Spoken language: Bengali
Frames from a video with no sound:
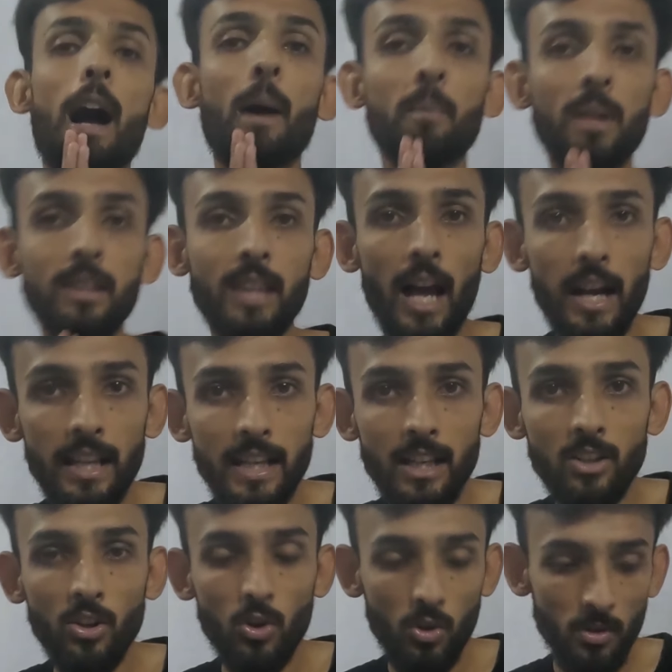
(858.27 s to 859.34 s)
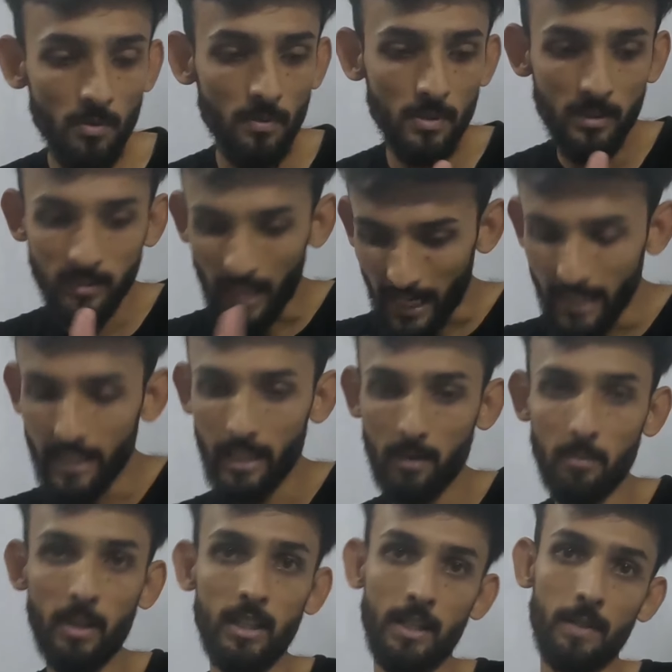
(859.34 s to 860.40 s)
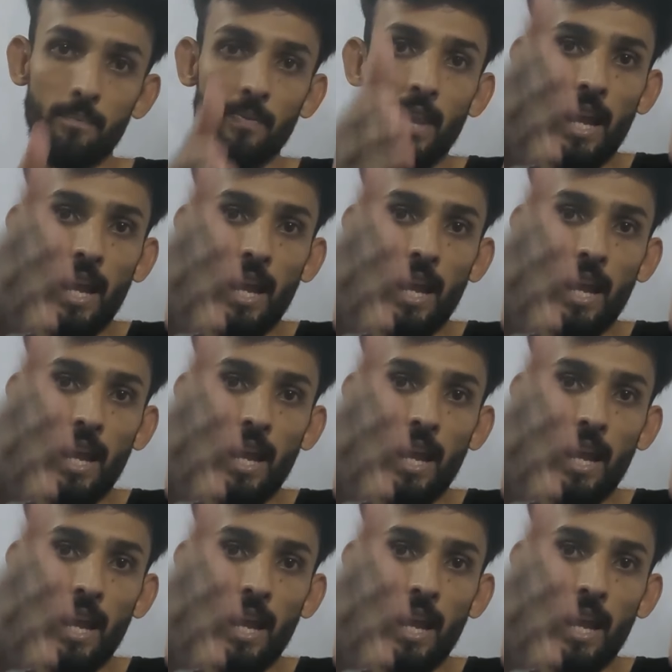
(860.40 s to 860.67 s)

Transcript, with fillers: আমরা দাঁড়িয়ে যখন সাইডে মানে